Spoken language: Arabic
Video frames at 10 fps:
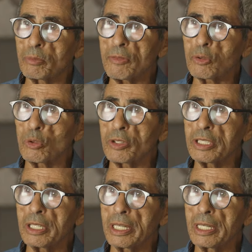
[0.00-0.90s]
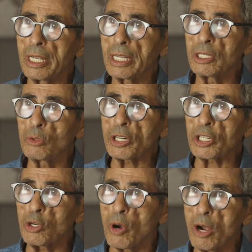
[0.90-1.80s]
والمفروض
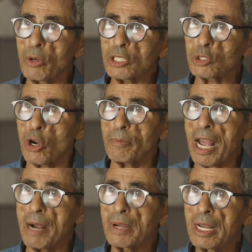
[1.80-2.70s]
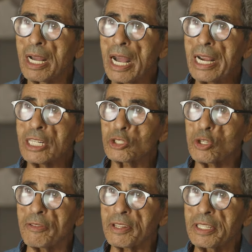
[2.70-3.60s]
يوريوها ويهزوها معاهم
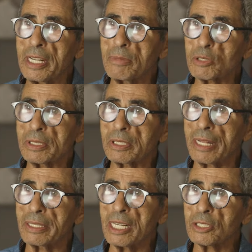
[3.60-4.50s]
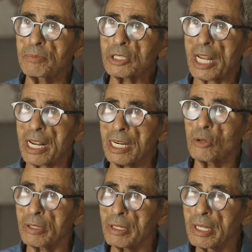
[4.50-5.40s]
حجزوها في الثنيه باش ما تتعداش باش
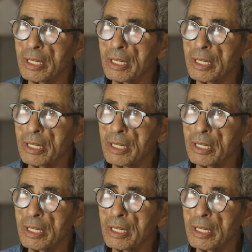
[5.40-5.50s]
خلوا